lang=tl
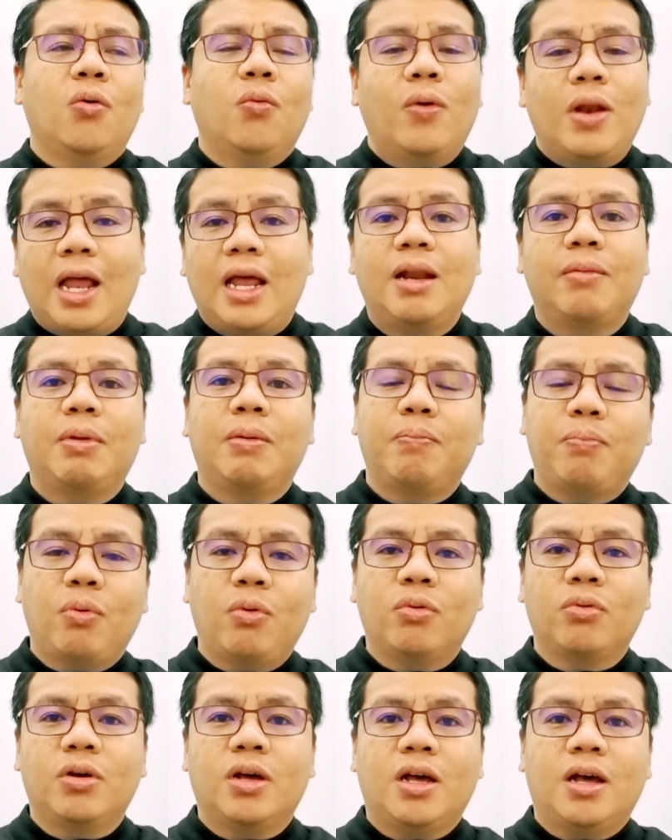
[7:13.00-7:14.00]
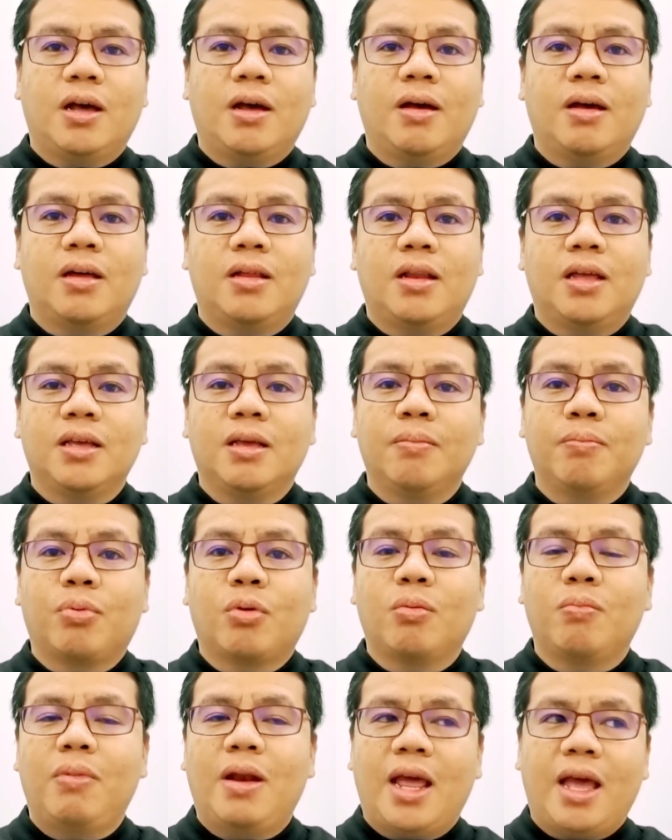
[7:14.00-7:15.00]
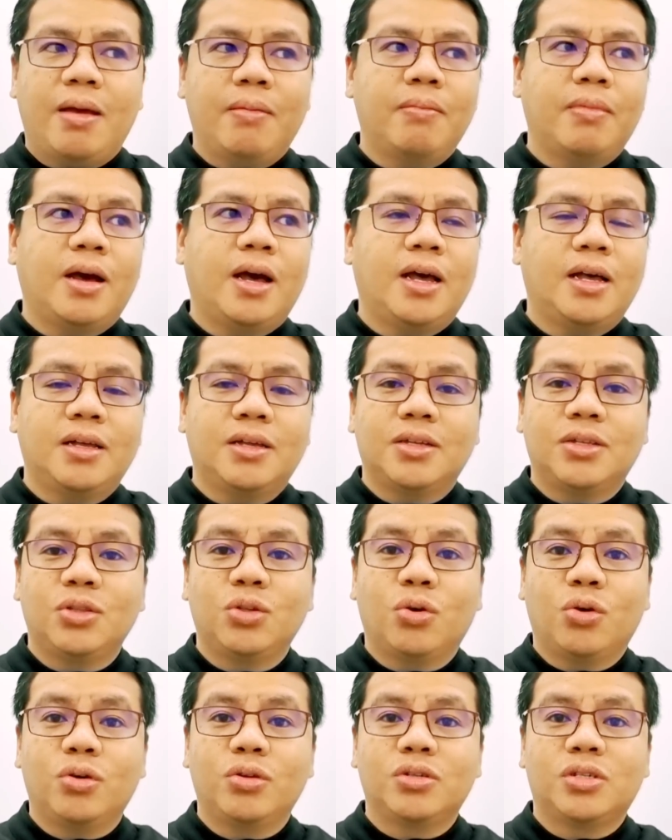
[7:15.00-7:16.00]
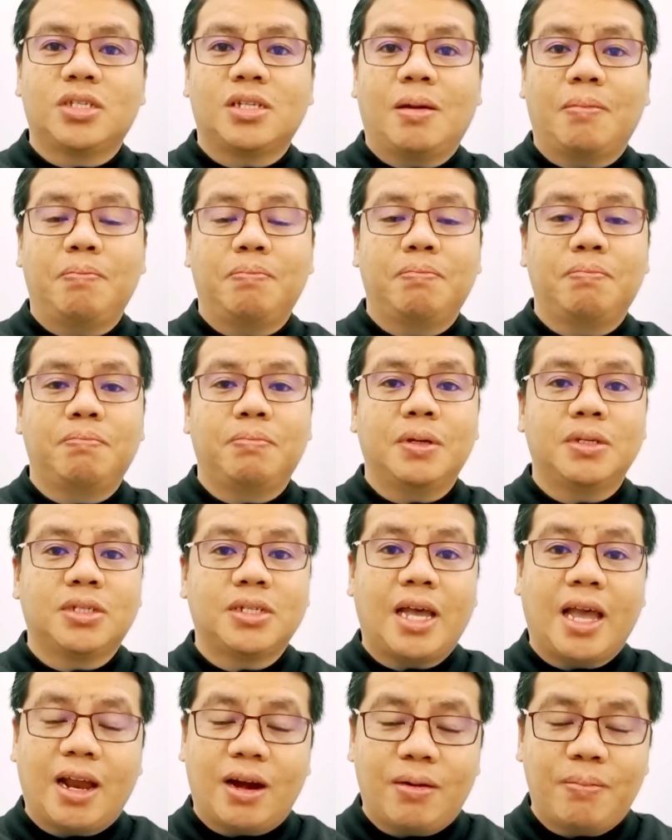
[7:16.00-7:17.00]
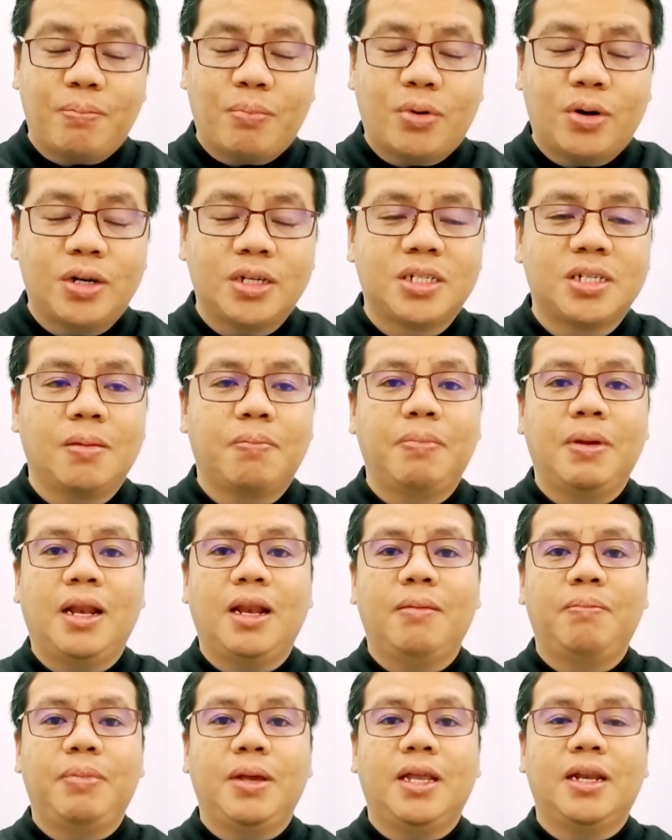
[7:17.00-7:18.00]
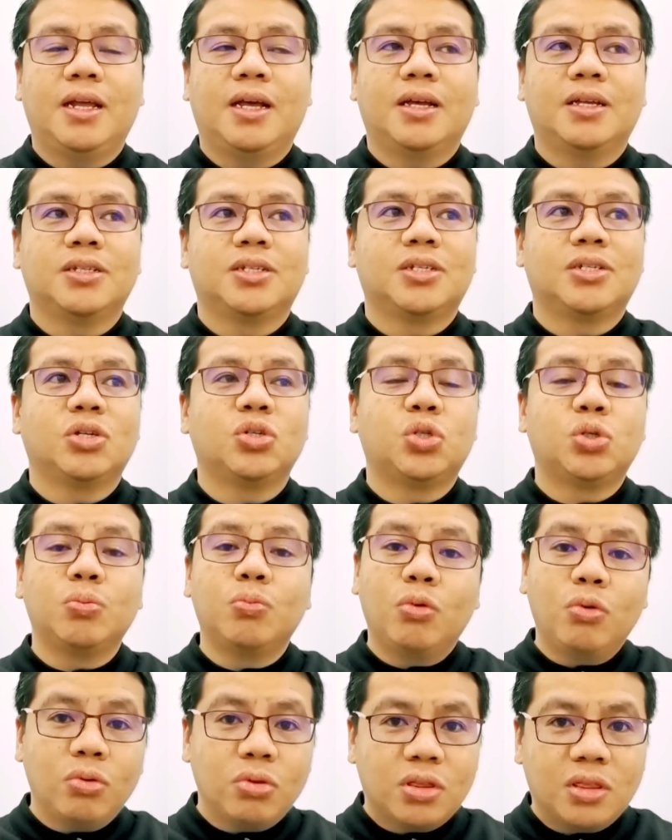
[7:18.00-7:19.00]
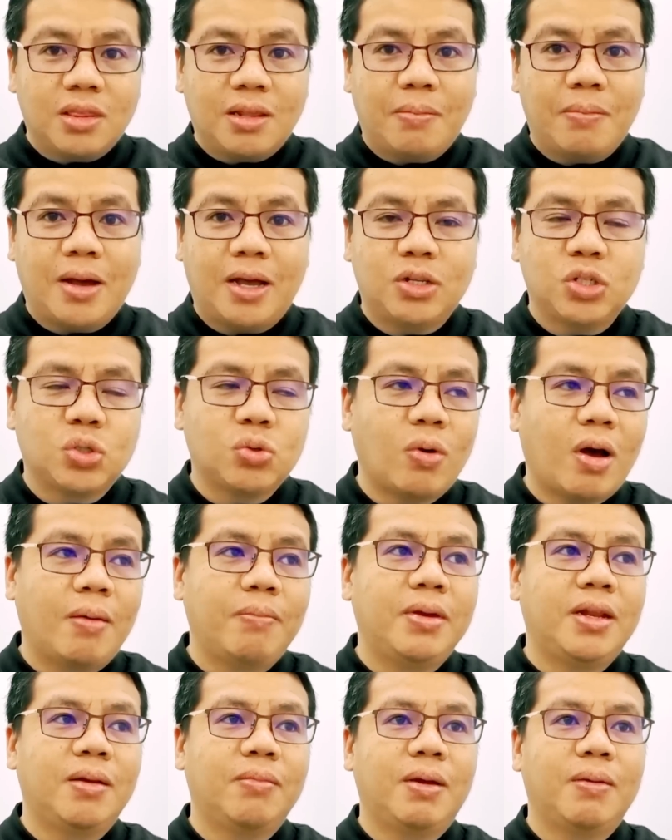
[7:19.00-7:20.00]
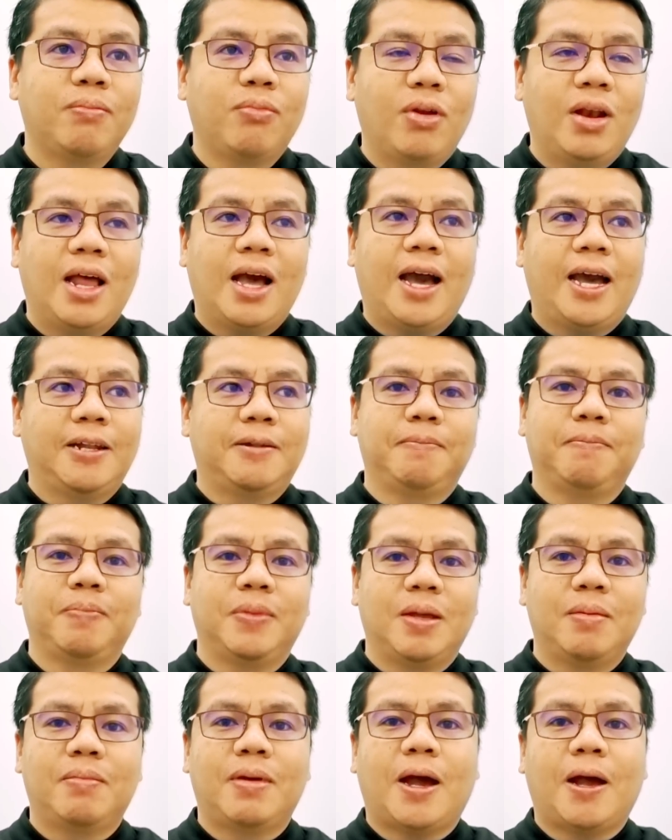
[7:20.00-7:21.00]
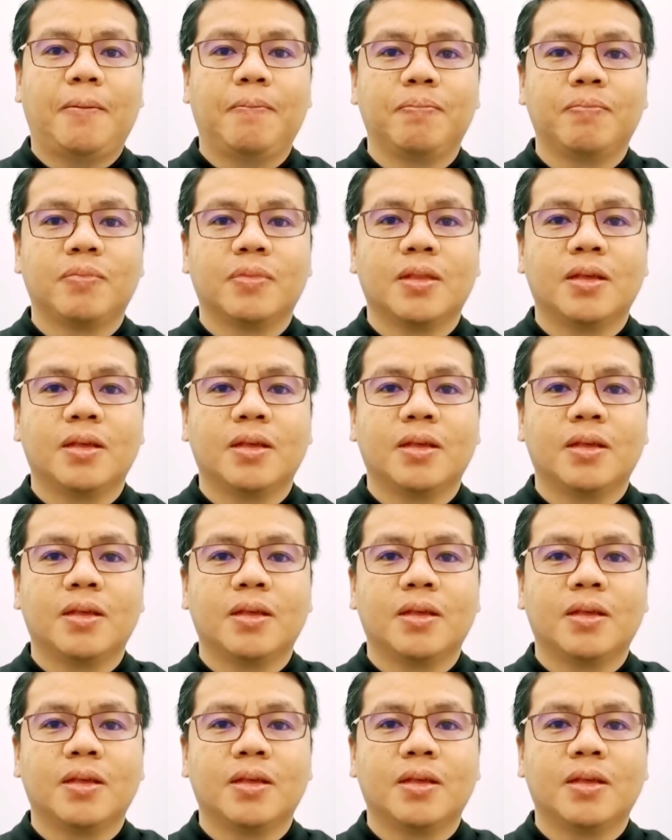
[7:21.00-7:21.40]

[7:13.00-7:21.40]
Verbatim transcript: Wala naman pong uh, naging problema doon sa sa airport sa Pilipinas. Smooth naman, suwabe naman po lahat, 'di ba?